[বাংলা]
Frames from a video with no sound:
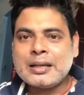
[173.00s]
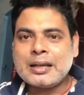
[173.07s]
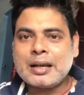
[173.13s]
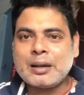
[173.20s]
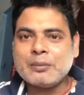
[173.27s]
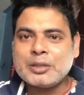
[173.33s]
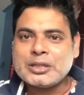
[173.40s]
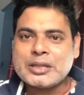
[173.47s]

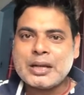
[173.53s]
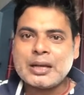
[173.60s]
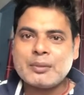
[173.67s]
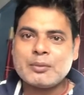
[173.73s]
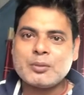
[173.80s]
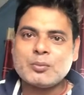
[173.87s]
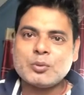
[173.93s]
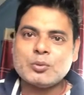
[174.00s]
আমি চাই
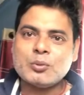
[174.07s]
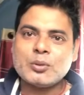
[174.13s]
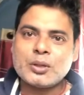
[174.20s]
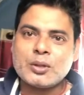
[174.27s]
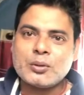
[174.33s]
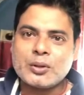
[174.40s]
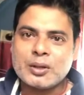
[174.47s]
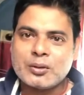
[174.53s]
আমার
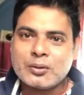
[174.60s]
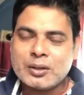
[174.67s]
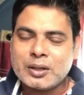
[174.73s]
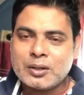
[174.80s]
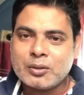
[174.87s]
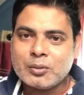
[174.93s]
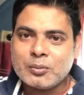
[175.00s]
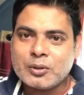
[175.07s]
বন্ধুকে অনেক
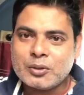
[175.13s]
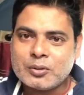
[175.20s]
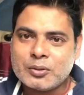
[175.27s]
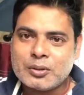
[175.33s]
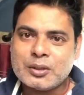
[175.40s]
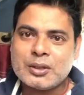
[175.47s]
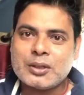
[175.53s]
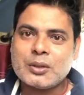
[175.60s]
অনেক
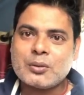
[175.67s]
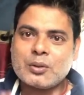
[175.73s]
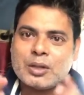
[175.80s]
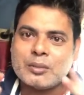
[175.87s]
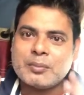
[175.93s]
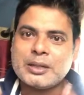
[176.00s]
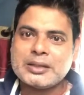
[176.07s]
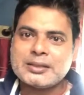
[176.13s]
অভিনন্দন দিতে
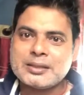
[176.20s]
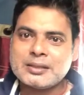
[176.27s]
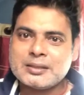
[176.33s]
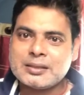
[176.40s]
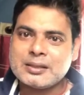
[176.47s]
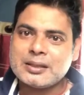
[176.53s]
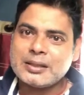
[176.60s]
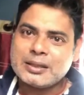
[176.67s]
অনেক ব্লেসিংস
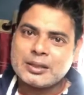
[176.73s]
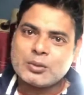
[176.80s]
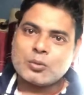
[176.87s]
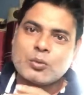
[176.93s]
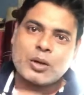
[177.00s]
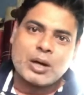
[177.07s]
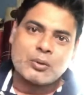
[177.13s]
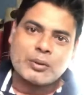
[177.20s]
দিতে যাতে
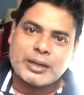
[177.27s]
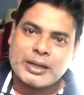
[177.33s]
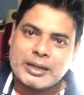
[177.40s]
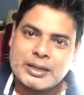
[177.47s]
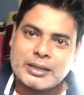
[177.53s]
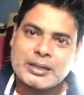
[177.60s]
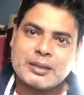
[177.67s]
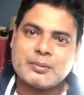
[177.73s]
ও আরও
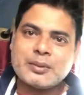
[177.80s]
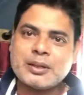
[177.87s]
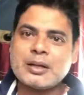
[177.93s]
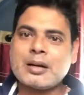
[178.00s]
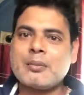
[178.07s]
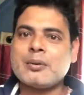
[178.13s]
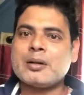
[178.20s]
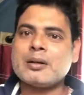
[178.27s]
এগিয়ে যেতে পারে
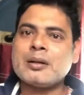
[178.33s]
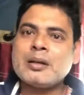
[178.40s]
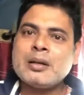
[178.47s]
আমার